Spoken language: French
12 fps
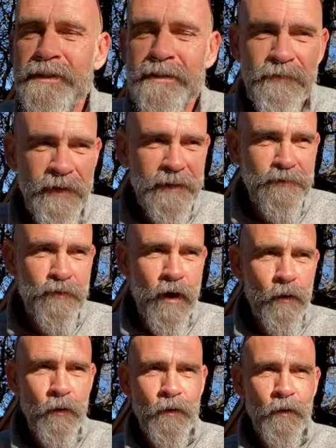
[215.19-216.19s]
qui fait que des fois
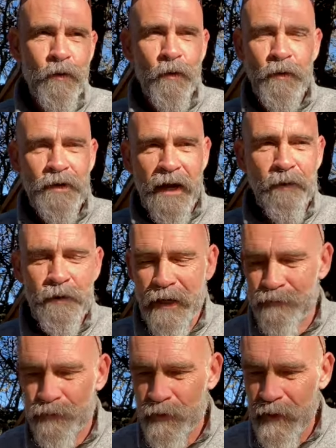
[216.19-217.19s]
on, on, on
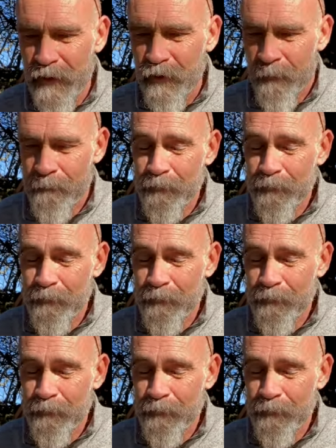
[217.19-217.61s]
cafouille. Alors,